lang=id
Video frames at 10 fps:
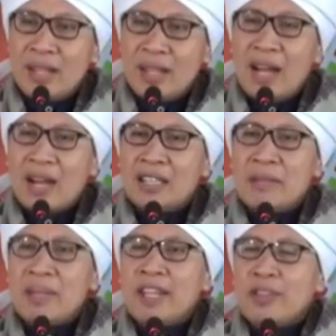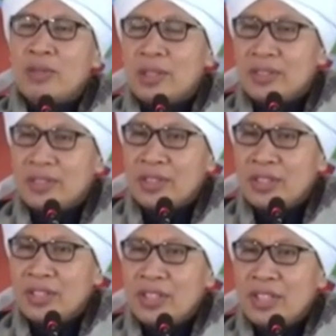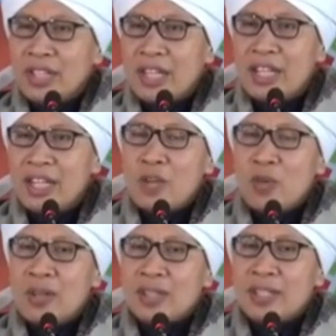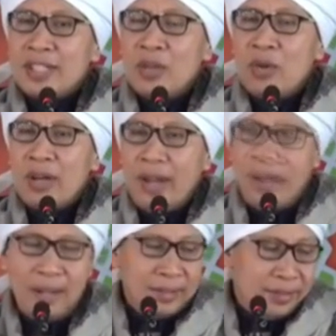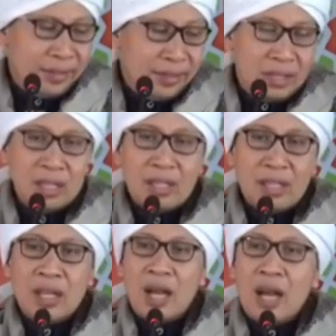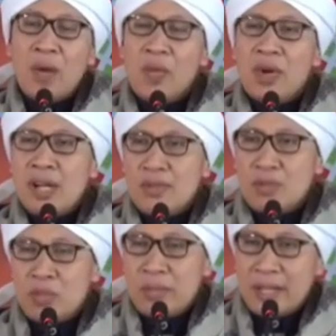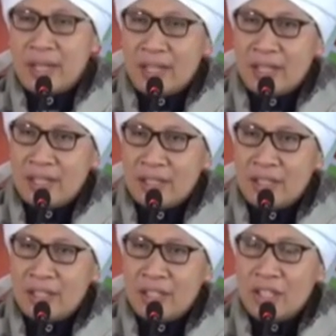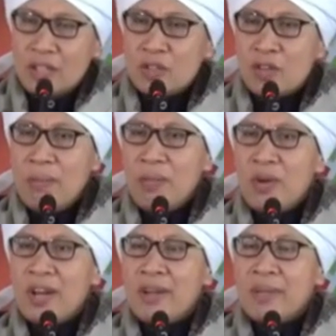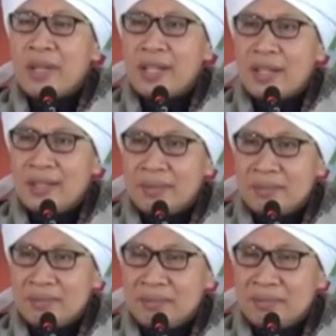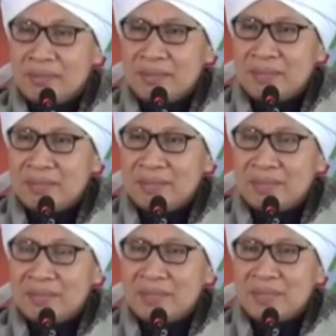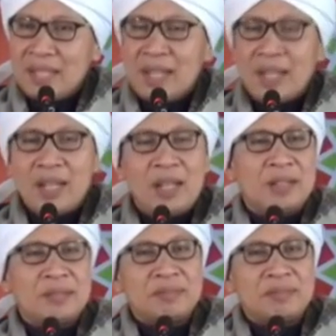akan tapi itu karena dikuasai oleh hawa nafsu mereka, kesombongan mereka. Karena